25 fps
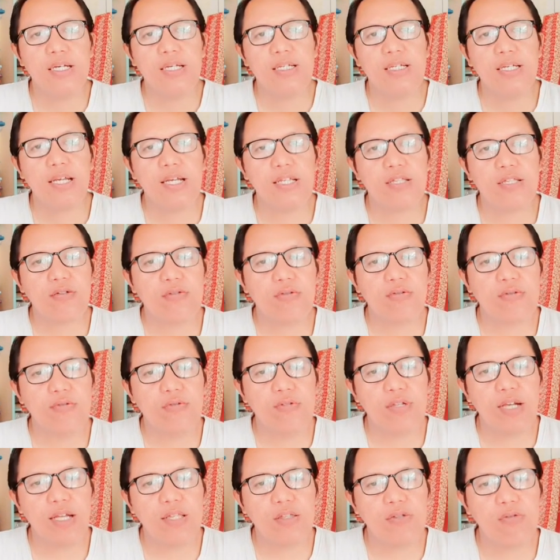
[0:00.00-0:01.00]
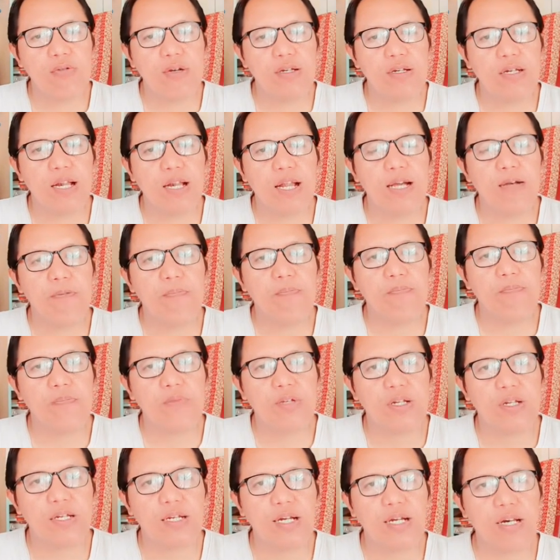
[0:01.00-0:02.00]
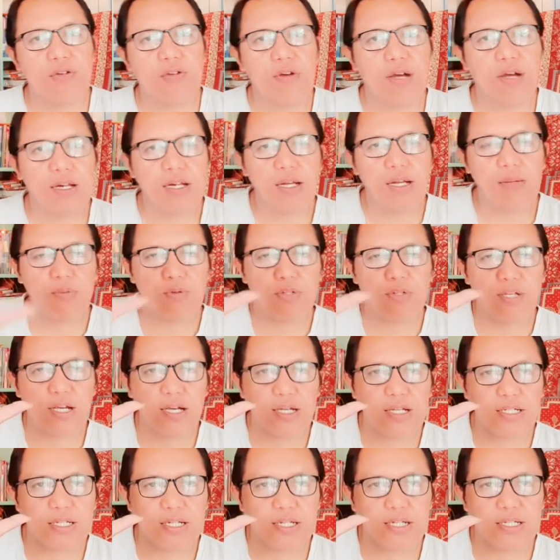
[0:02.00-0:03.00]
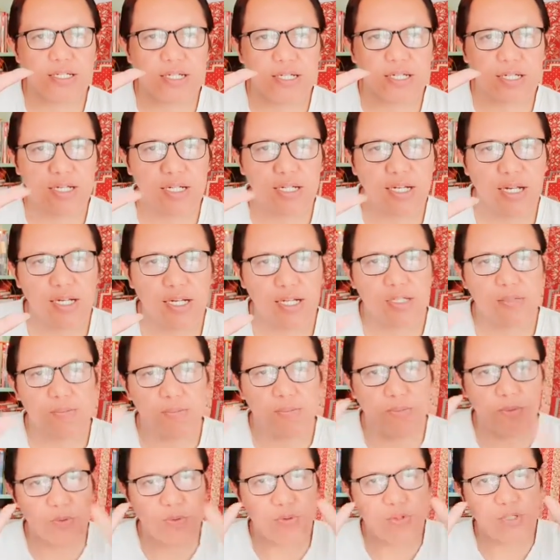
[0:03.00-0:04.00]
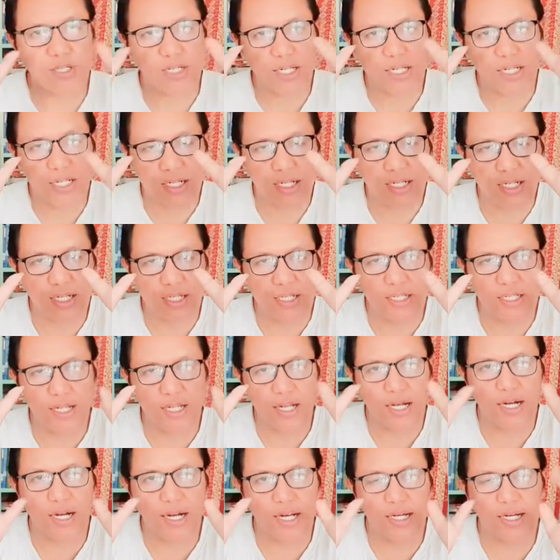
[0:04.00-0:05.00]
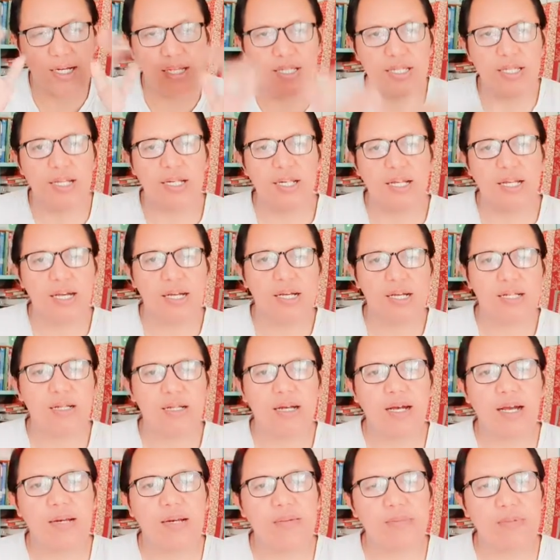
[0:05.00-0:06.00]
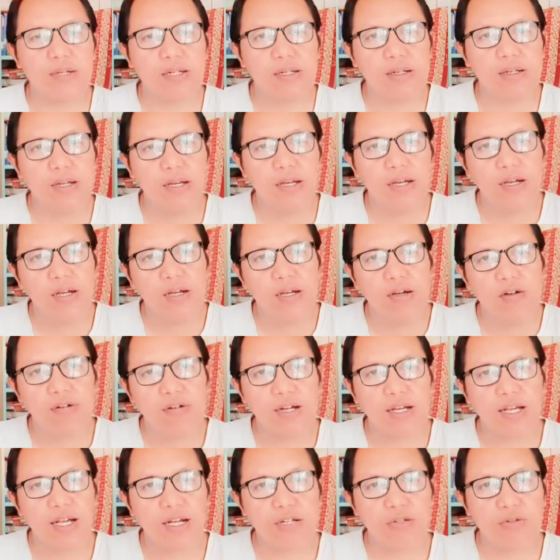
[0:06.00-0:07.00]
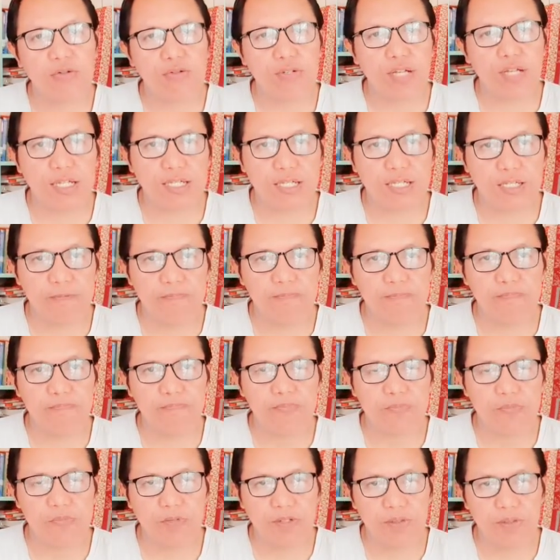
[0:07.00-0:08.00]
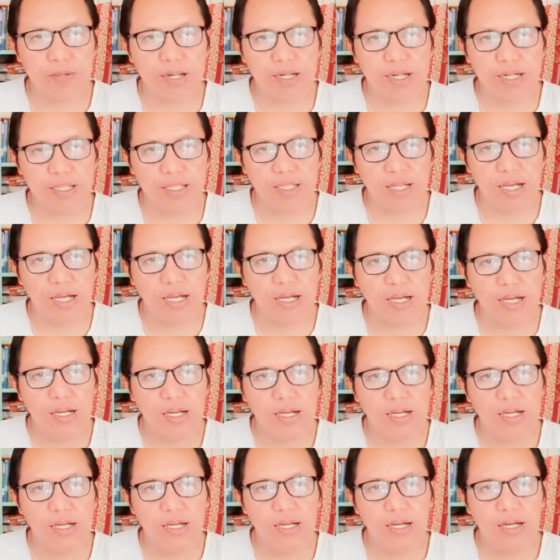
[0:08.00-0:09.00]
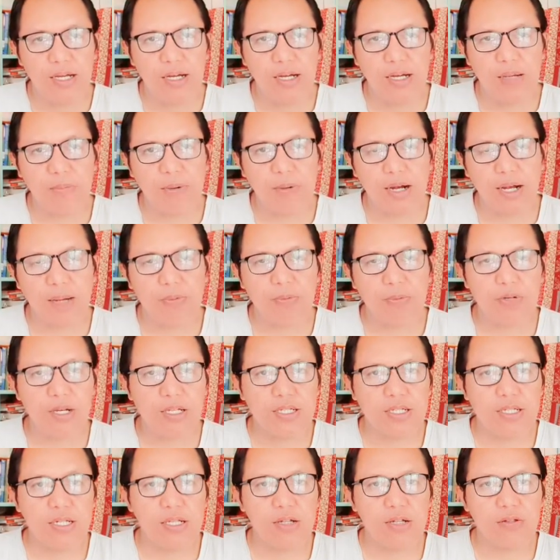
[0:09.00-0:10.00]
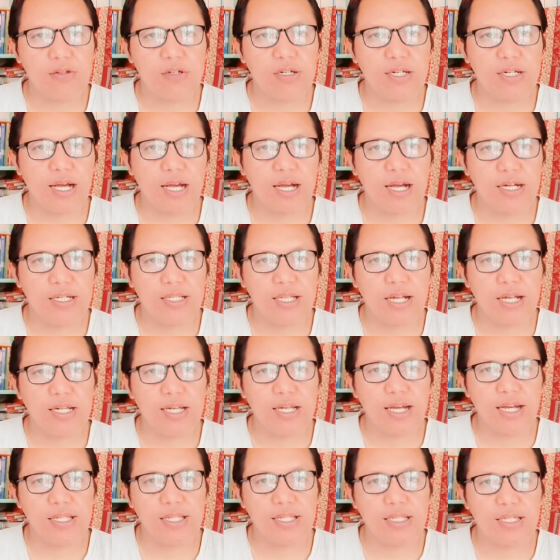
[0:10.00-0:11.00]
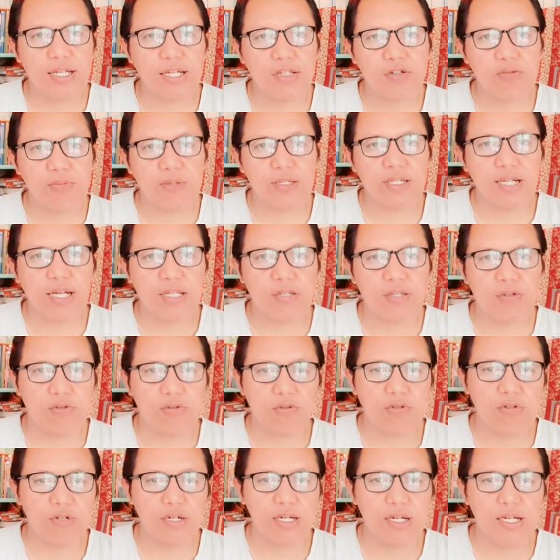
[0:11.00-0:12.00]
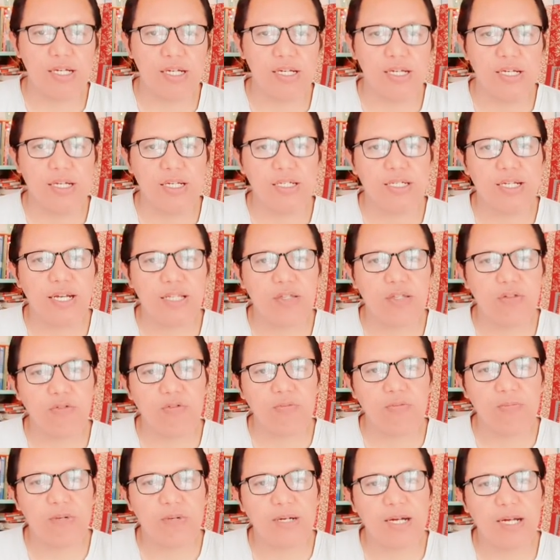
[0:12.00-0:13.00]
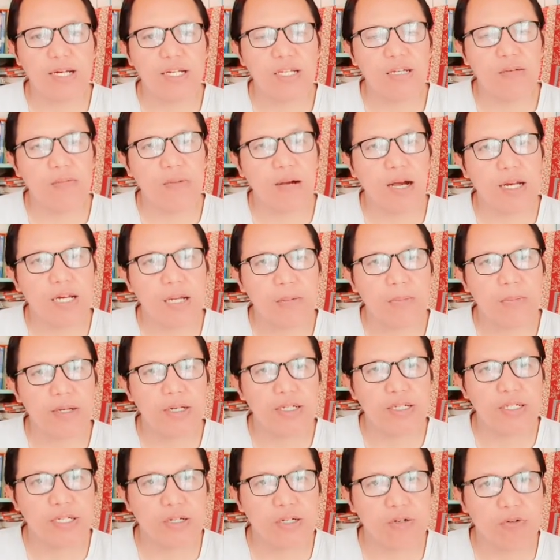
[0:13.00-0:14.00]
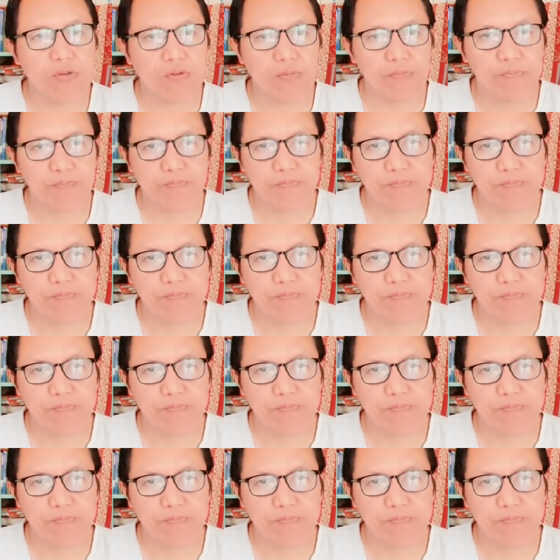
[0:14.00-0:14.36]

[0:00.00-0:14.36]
Yaitu satu adalah jadi kalau Anda punya ciri-ciri ini ada 10 ciri ini, silahkan nanti Anda akan menjadi orang yang sukses. Mari kita apakah punya ciri atau tidak. Kita lihat satu persatu. Oke, satu berani menghadapi resiko.